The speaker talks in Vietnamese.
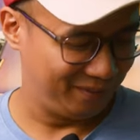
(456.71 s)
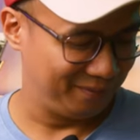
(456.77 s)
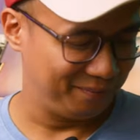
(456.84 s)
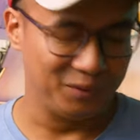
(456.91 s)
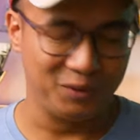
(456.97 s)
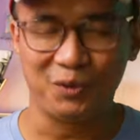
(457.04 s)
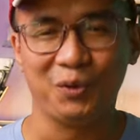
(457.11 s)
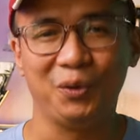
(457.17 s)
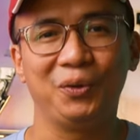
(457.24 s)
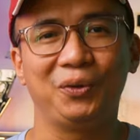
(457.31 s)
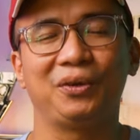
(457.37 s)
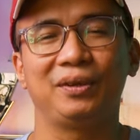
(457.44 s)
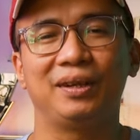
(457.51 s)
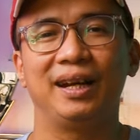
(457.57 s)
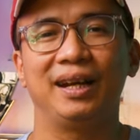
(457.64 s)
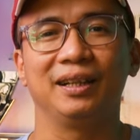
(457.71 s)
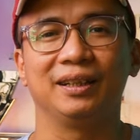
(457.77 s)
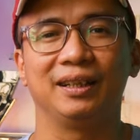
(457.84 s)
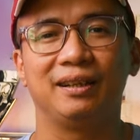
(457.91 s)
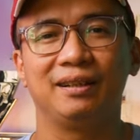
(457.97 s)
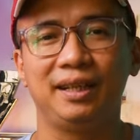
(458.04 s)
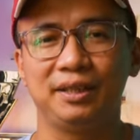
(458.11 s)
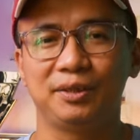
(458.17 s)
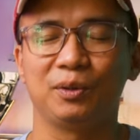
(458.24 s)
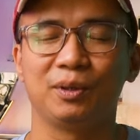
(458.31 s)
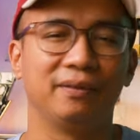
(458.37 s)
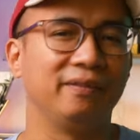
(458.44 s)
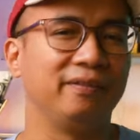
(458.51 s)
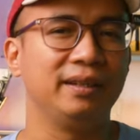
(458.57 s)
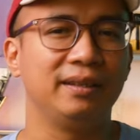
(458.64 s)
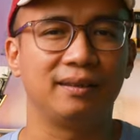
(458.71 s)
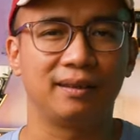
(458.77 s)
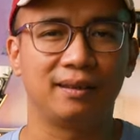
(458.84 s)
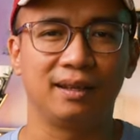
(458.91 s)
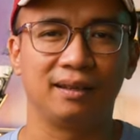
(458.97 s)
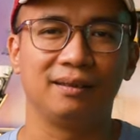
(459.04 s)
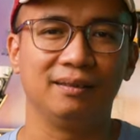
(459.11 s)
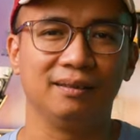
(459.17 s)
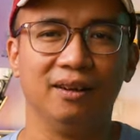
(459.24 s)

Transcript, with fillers: một số con hàng đã diss hoặc là vintage.